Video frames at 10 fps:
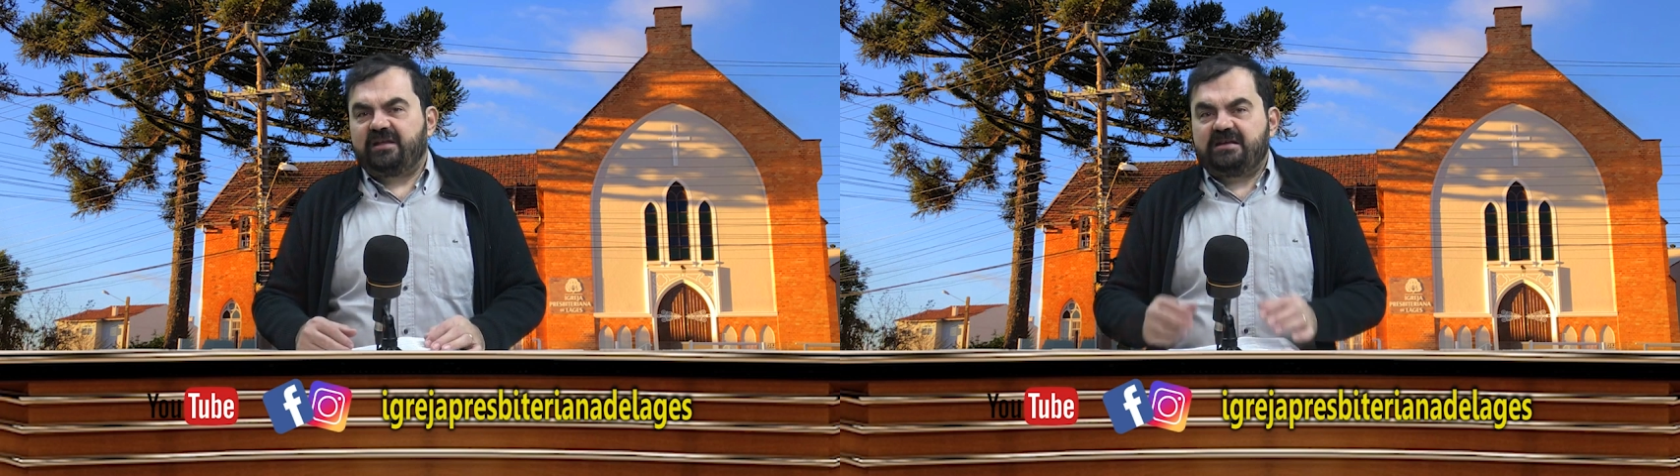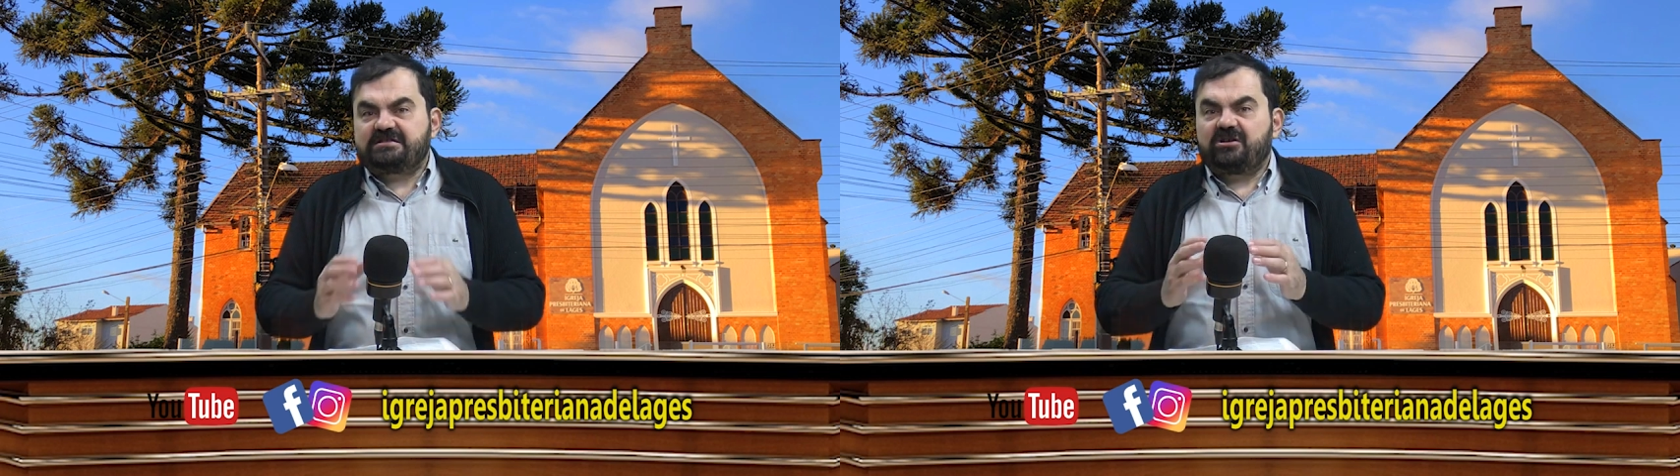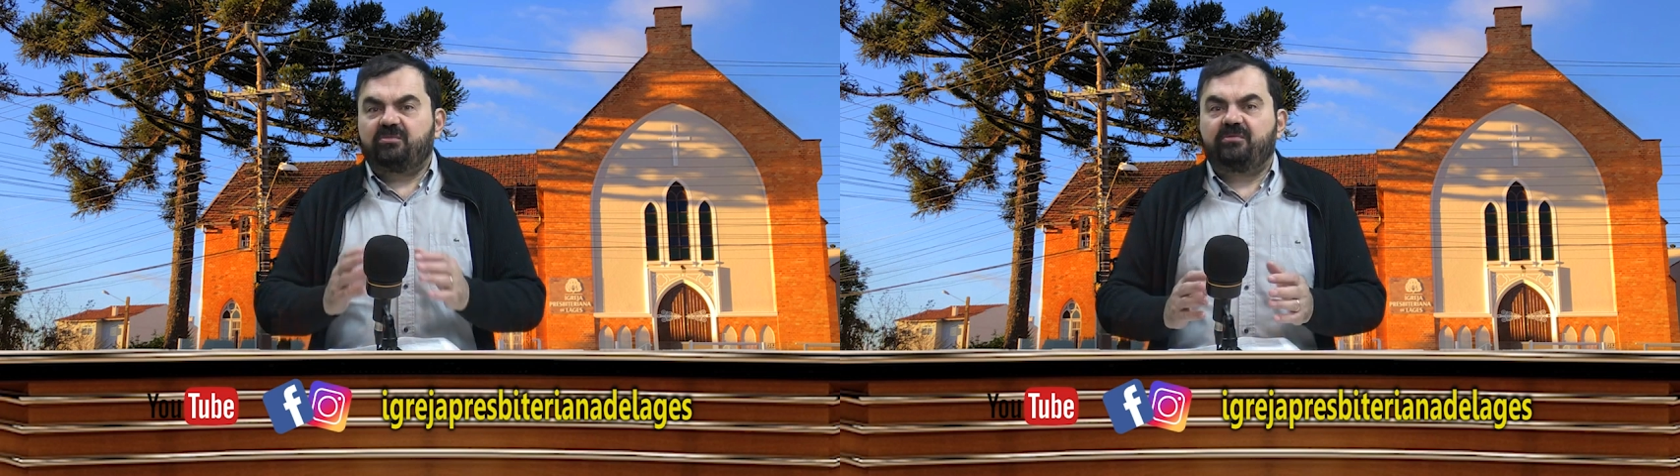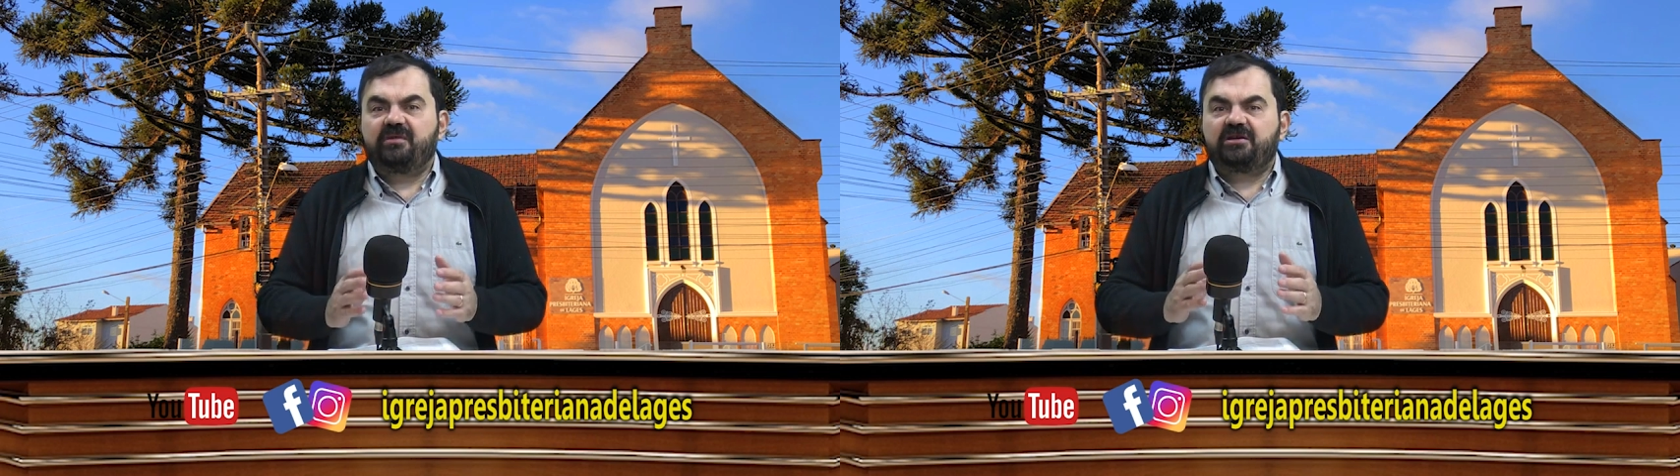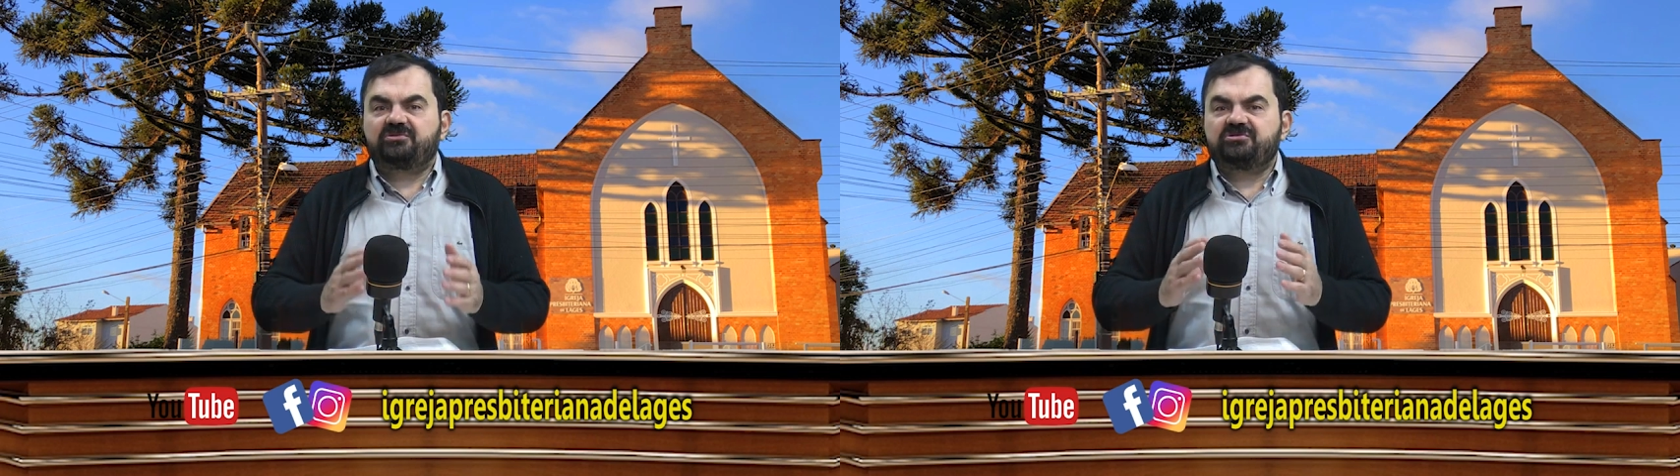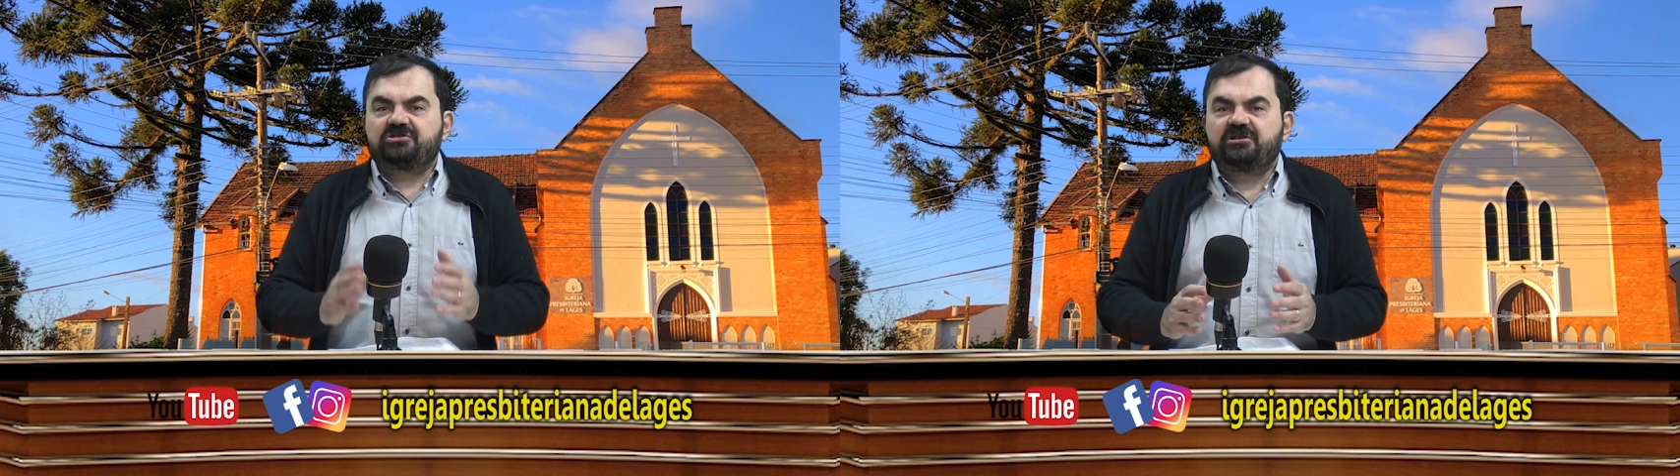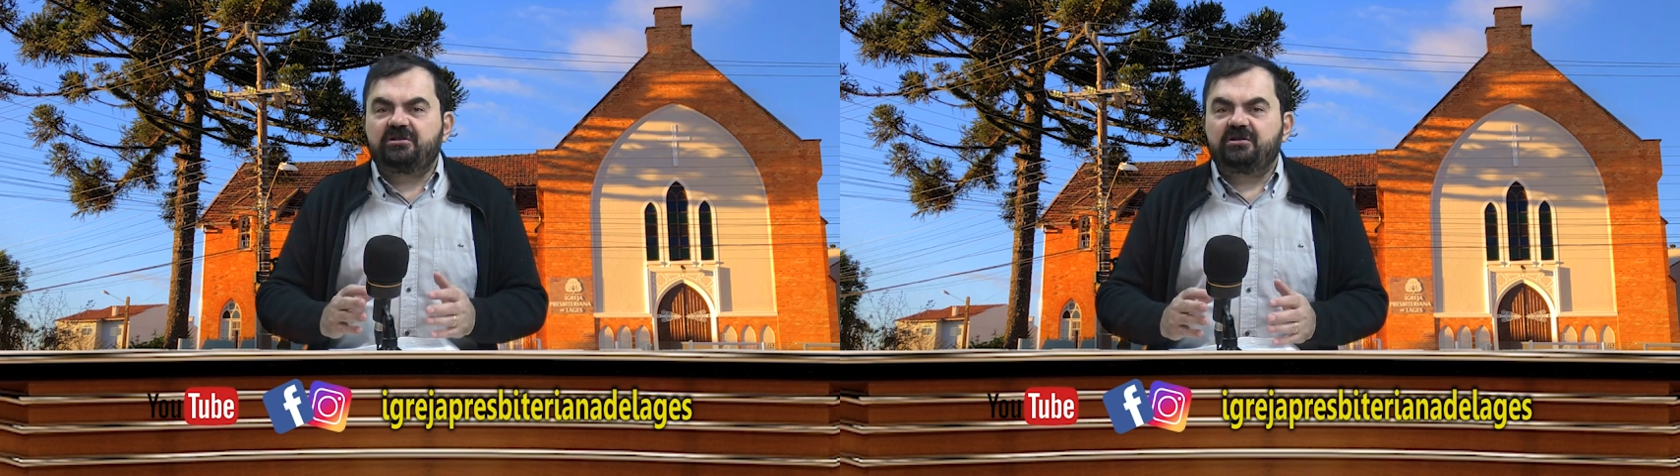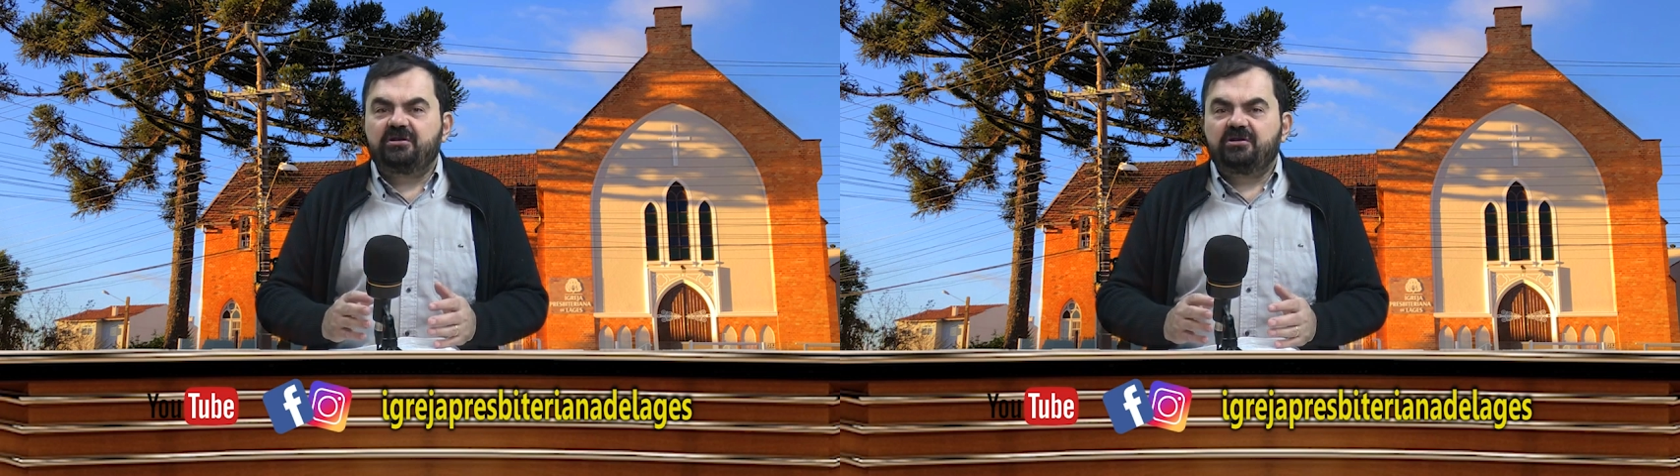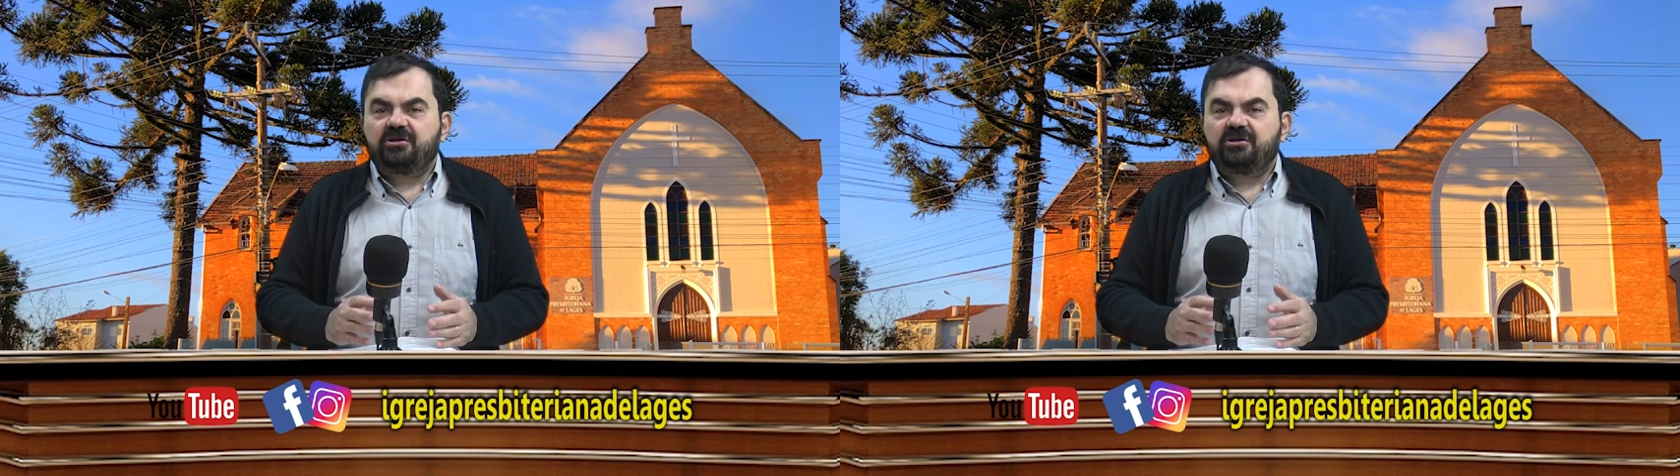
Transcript: Esse é um momento de